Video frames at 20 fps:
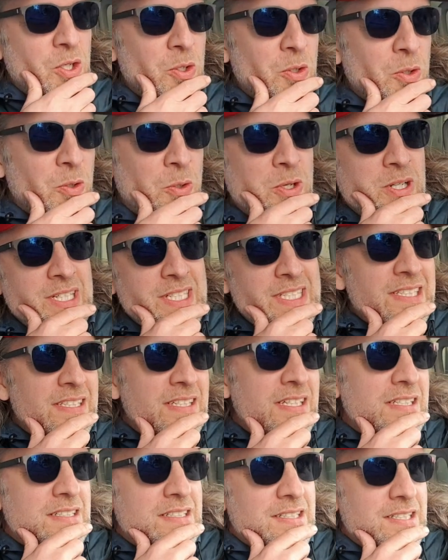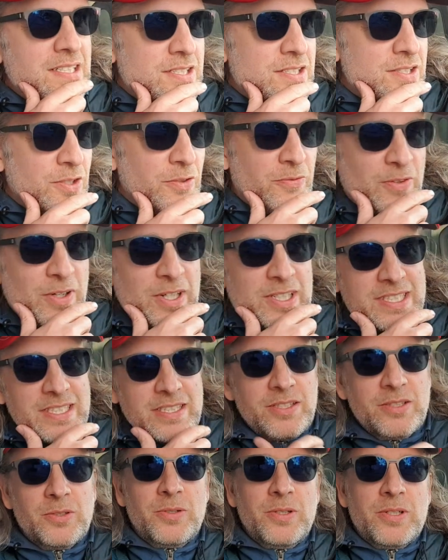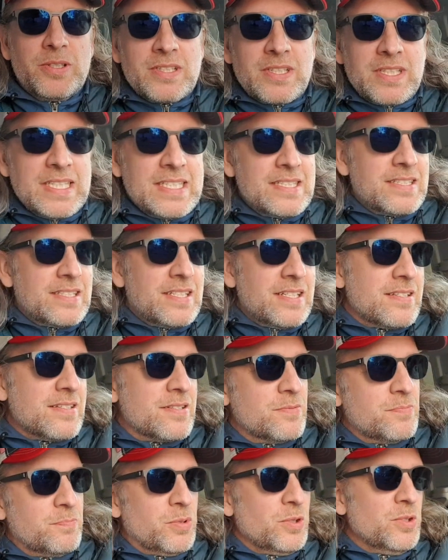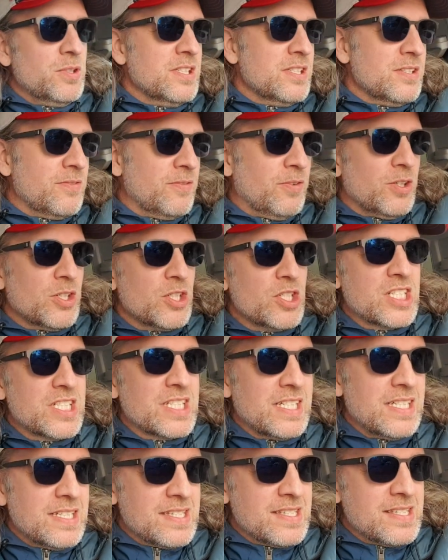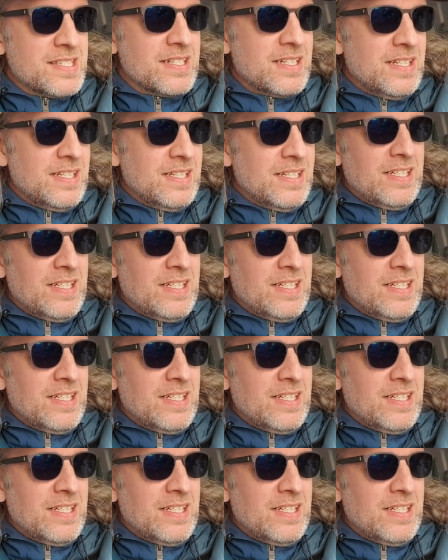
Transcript: Rücktritt, sofortigen Rücktritt des Bundesvorstands